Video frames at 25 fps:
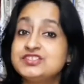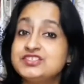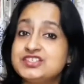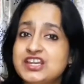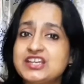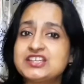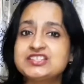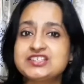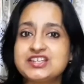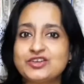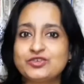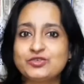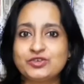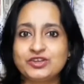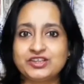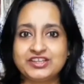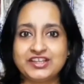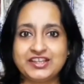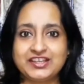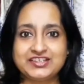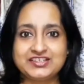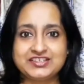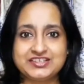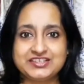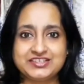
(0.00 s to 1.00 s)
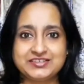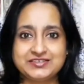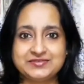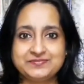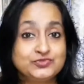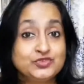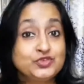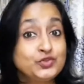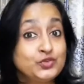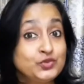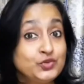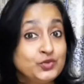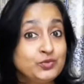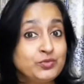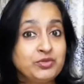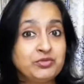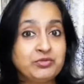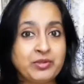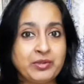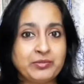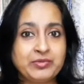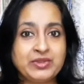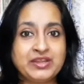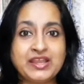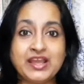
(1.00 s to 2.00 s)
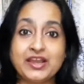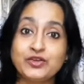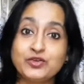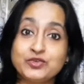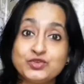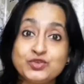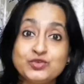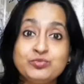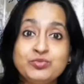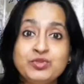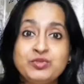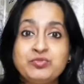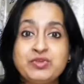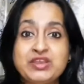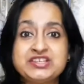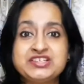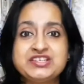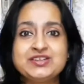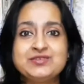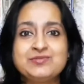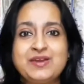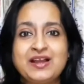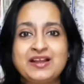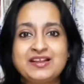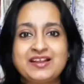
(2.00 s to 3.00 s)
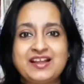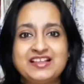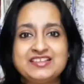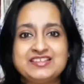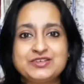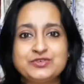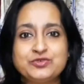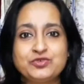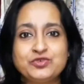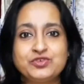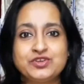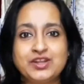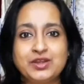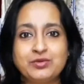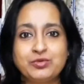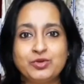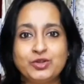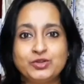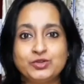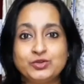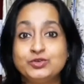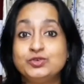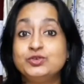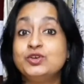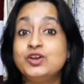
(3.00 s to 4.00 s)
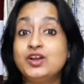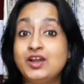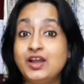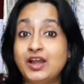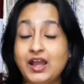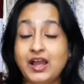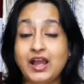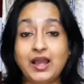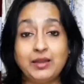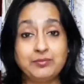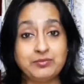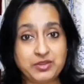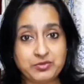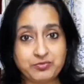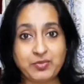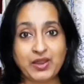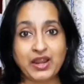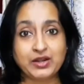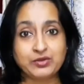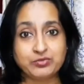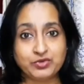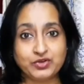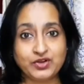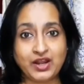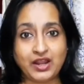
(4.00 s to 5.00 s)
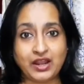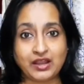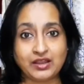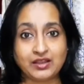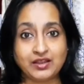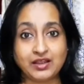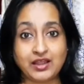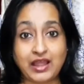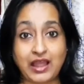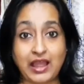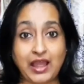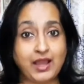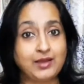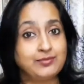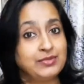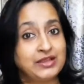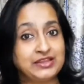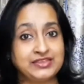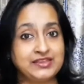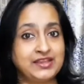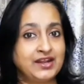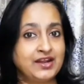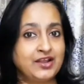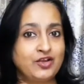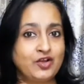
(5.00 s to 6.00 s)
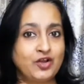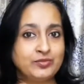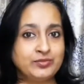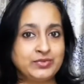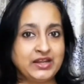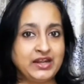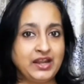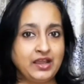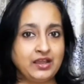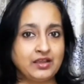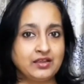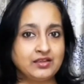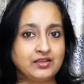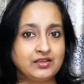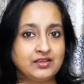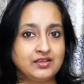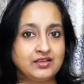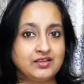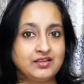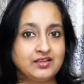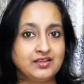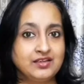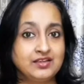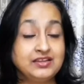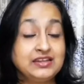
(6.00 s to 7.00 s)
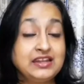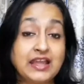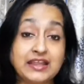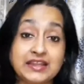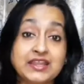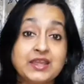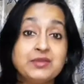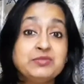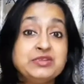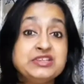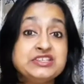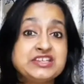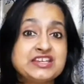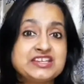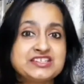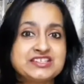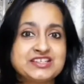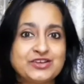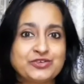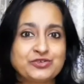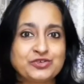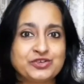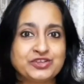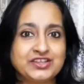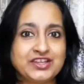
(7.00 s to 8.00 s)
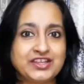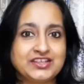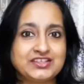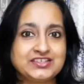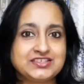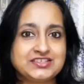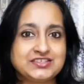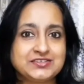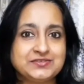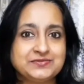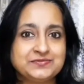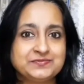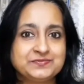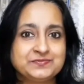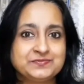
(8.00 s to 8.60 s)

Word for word: চেষ্টা করে দেখছি তুমি ভেবে দেখো তুমি বেশিরভাগ কাজে কোনটা বলো আমি পারবো না আমার দ্বারা হবে না নাকি আমি চেষ্টা করে দেখছি